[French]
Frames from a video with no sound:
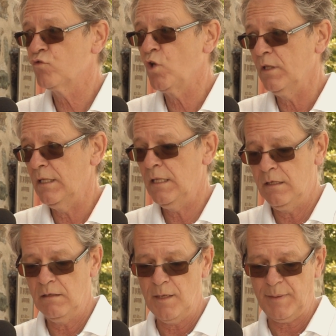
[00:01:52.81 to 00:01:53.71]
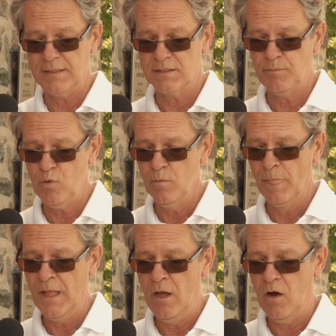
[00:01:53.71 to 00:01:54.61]
je vous donne euh, les principaux.
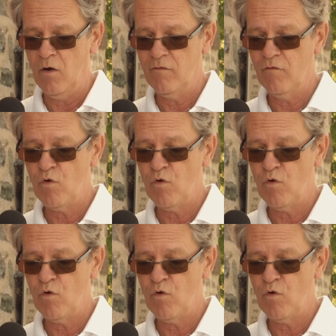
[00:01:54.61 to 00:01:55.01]
On va